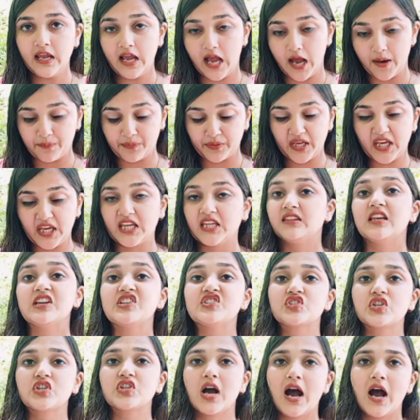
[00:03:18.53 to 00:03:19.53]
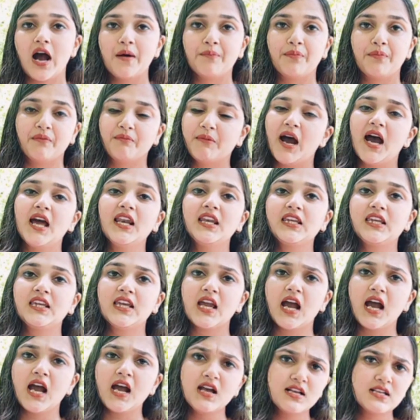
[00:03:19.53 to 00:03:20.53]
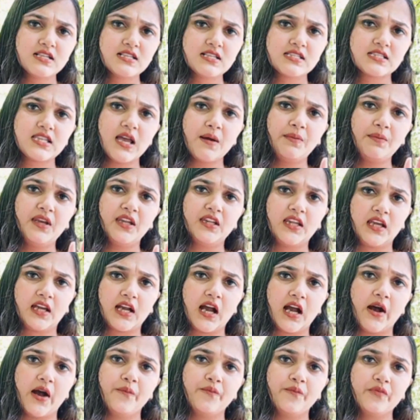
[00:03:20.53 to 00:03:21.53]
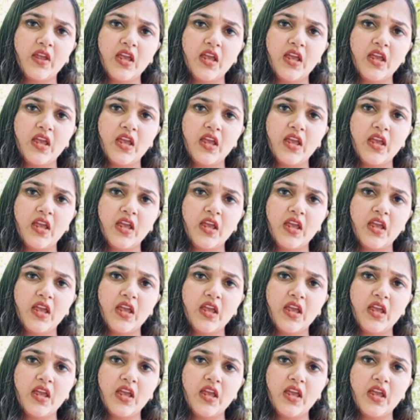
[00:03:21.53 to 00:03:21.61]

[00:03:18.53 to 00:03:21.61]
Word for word: अपने ही देश का अपमान किया सबने देखा